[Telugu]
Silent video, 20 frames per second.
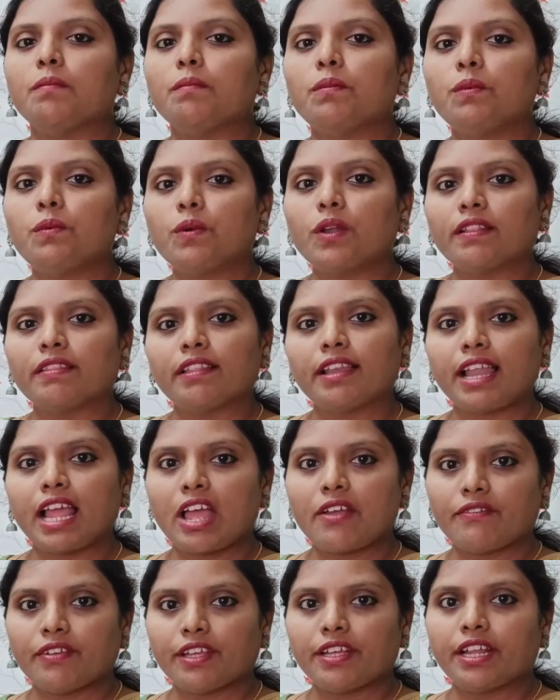మూడు వందల
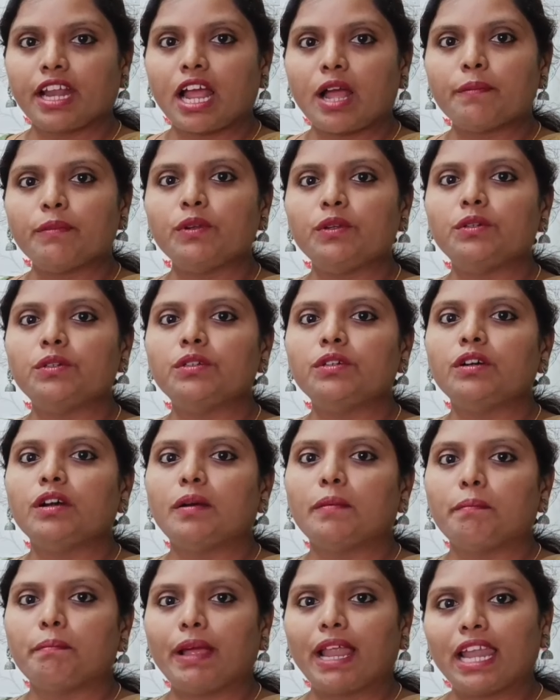యాభై గ్రాములు
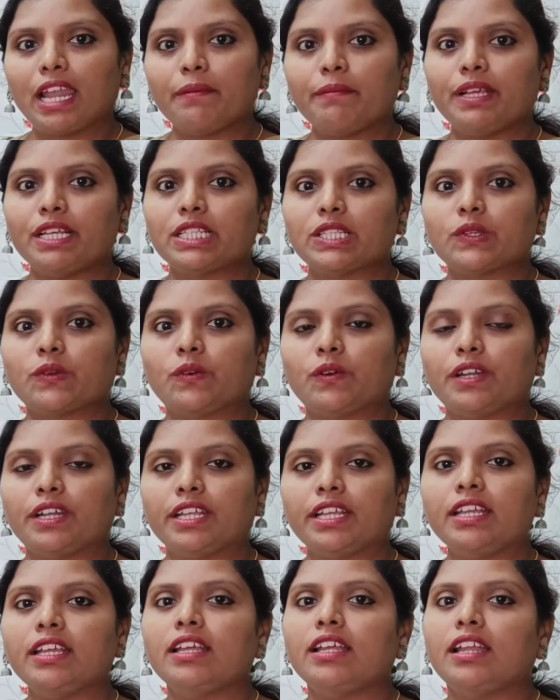బెల్లం వేసుకోండి